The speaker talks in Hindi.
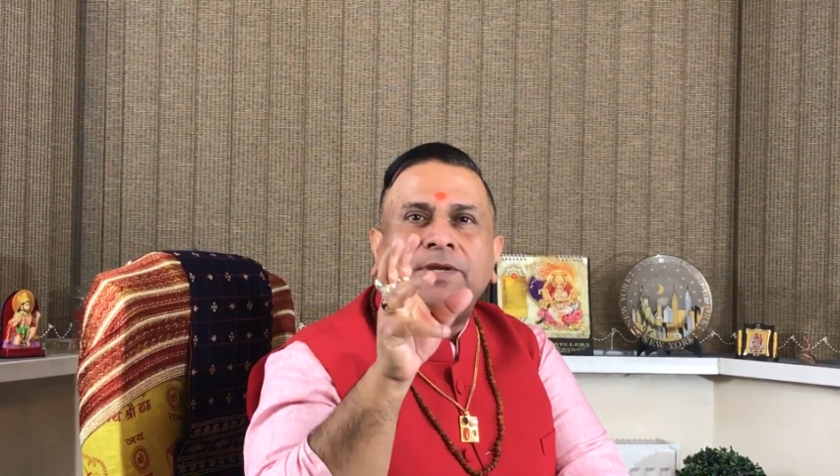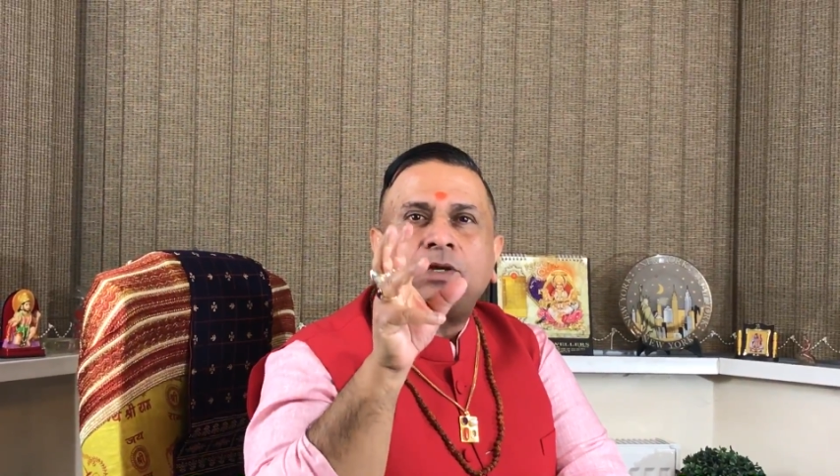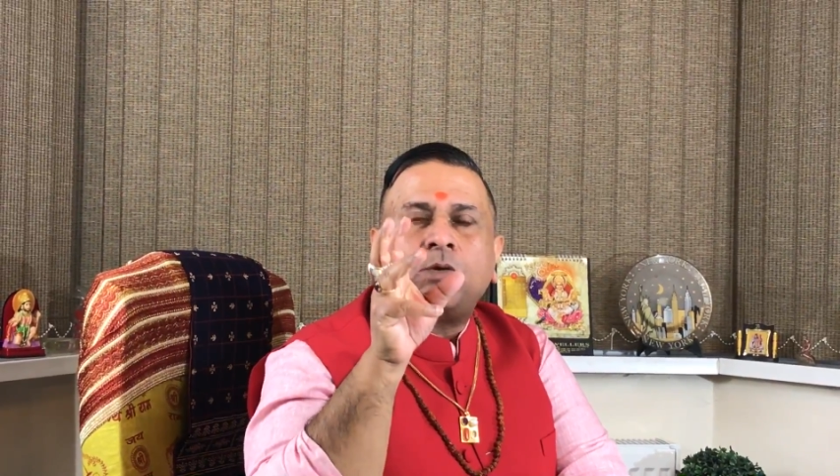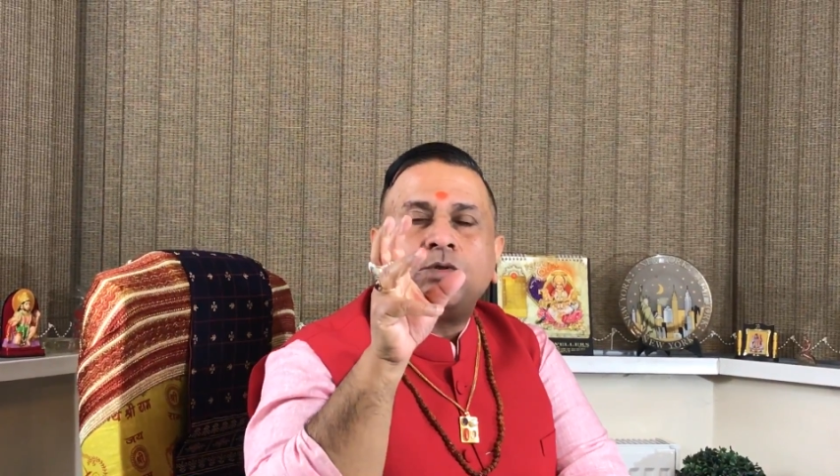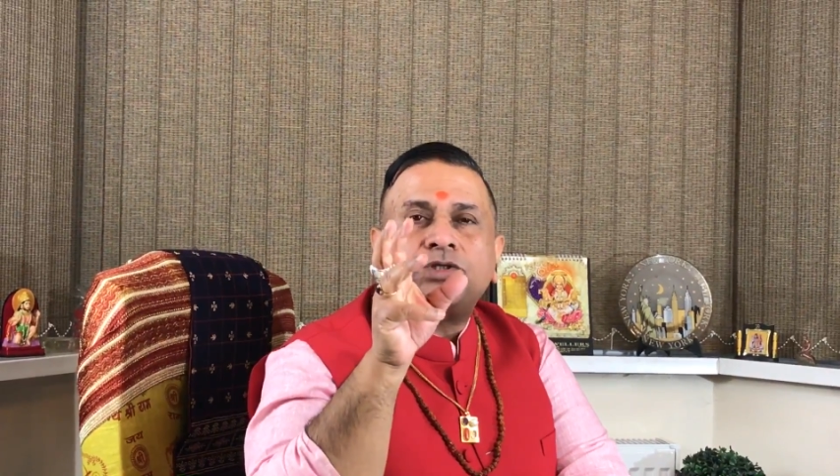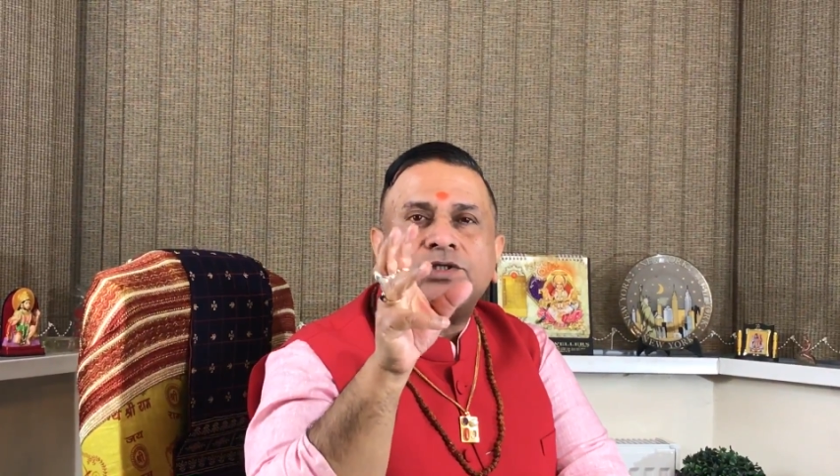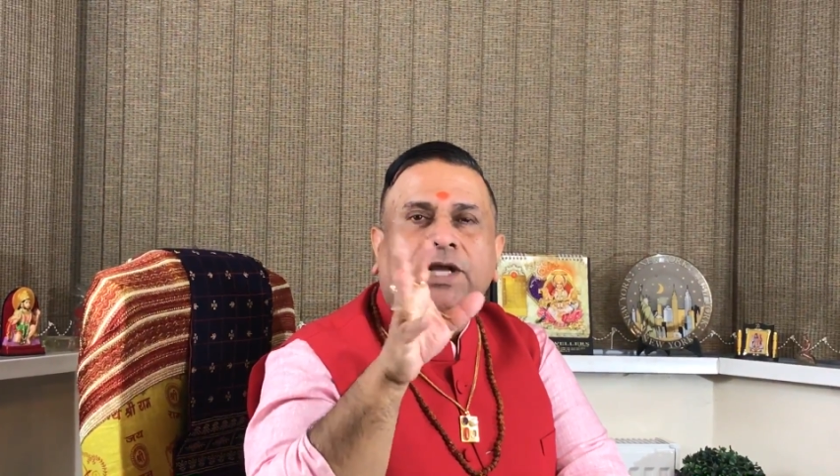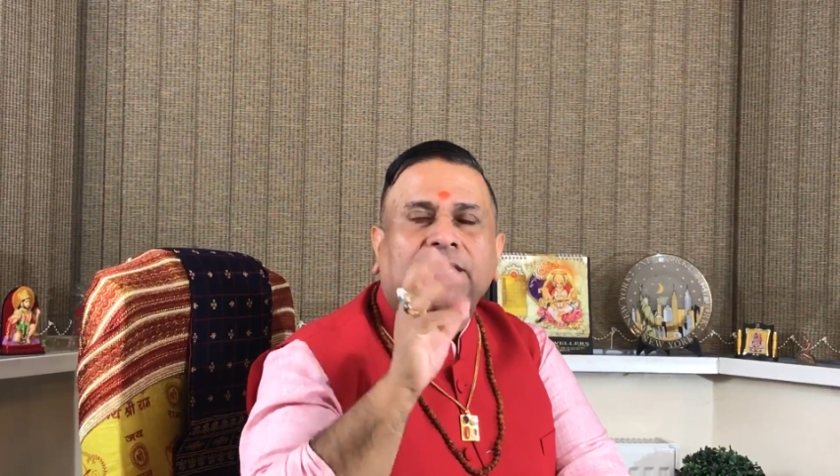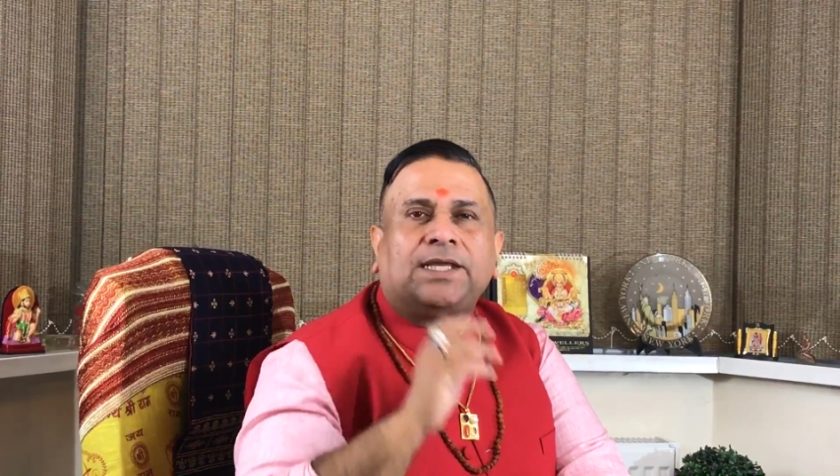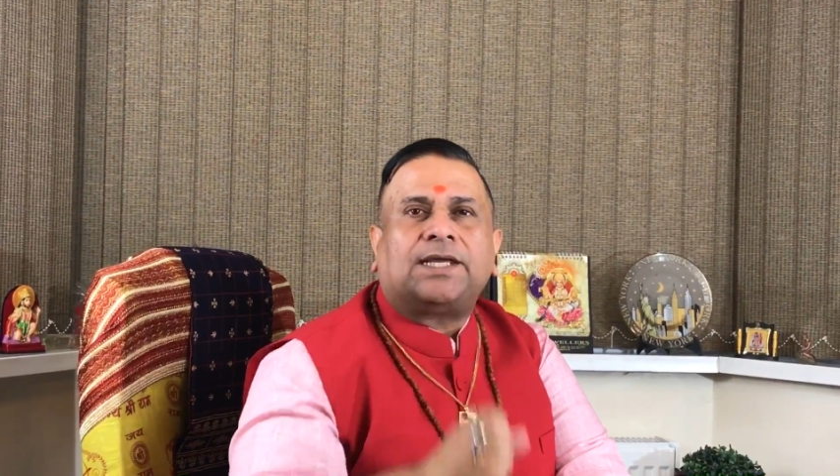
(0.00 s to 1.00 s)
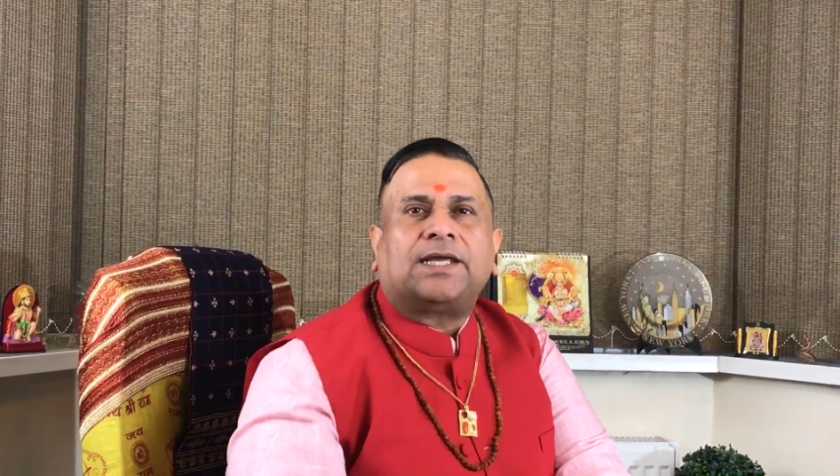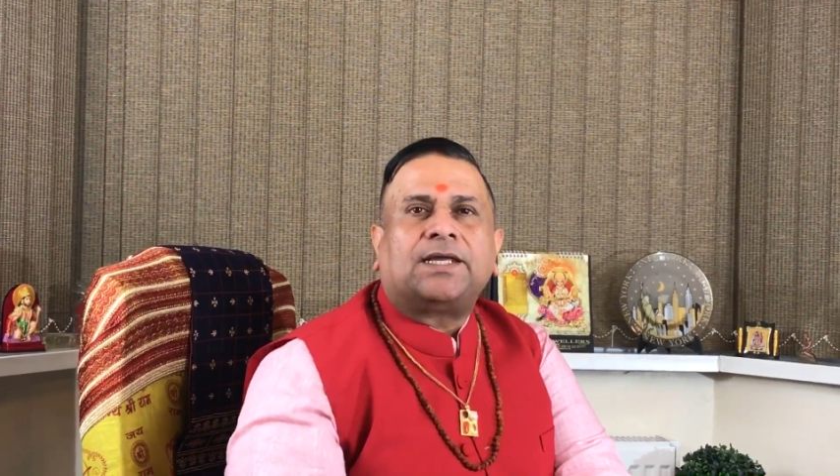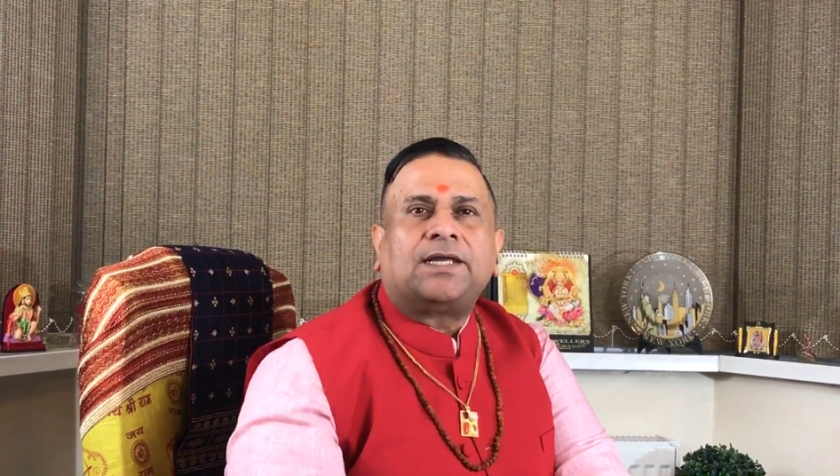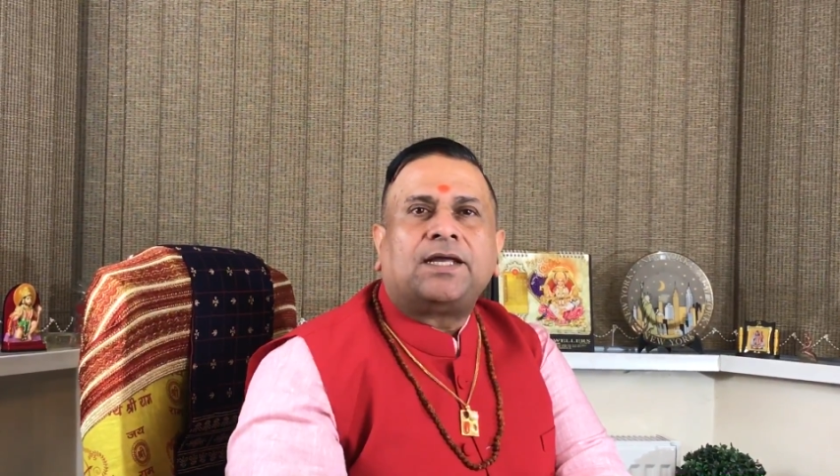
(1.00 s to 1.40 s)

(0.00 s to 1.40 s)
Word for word: में खुश नहीं हैं